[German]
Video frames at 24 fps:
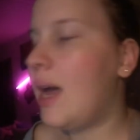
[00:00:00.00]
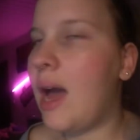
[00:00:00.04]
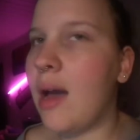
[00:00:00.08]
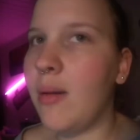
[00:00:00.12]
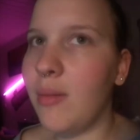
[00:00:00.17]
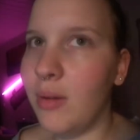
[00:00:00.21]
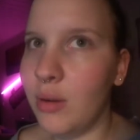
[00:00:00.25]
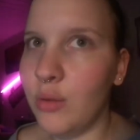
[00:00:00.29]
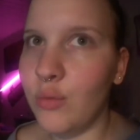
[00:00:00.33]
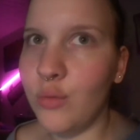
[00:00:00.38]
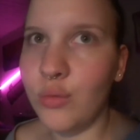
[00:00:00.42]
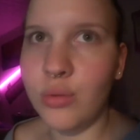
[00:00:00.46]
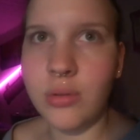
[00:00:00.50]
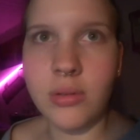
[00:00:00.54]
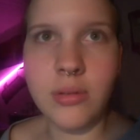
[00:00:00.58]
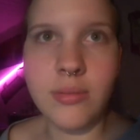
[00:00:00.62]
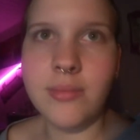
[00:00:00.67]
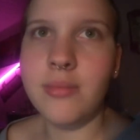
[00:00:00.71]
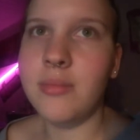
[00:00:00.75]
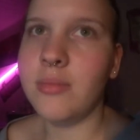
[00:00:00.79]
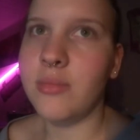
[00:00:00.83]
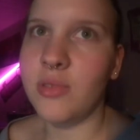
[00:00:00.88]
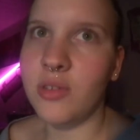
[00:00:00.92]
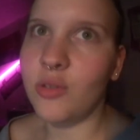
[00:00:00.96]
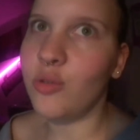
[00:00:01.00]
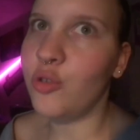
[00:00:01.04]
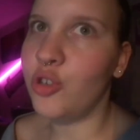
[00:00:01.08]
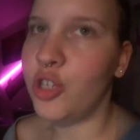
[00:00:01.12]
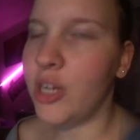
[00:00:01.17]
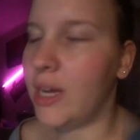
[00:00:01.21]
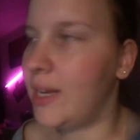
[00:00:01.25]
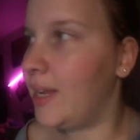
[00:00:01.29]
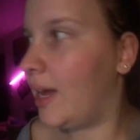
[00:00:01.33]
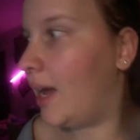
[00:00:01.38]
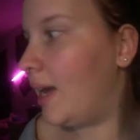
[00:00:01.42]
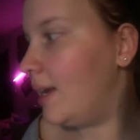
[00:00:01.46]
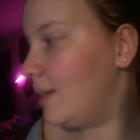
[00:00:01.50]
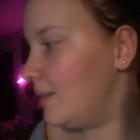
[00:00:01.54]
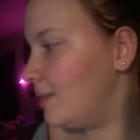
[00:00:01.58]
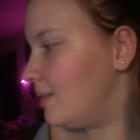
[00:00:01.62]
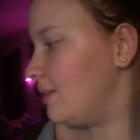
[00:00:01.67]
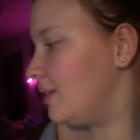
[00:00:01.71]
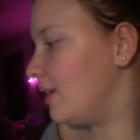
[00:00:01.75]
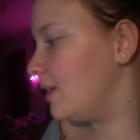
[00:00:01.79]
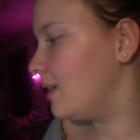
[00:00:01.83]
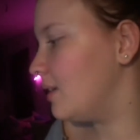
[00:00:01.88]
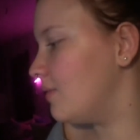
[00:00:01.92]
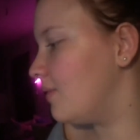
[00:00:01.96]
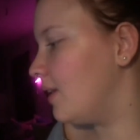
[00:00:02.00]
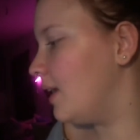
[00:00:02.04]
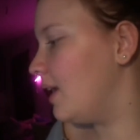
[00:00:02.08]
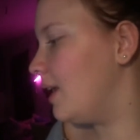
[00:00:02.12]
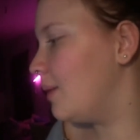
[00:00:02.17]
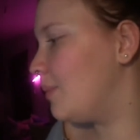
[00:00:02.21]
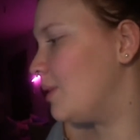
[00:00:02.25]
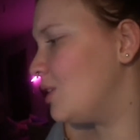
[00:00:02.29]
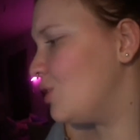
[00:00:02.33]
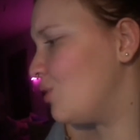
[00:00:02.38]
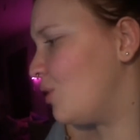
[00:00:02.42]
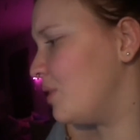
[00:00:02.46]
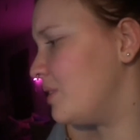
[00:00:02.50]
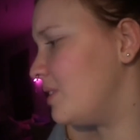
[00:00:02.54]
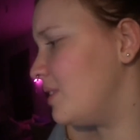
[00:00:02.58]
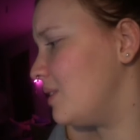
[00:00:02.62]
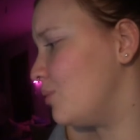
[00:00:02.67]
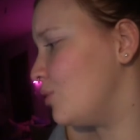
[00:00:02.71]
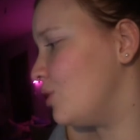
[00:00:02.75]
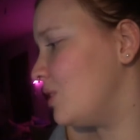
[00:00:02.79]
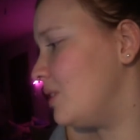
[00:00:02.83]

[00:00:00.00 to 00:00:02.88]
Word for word: Aber gut, Gutscheine halten sich ja eine Weile, aber trotzdem.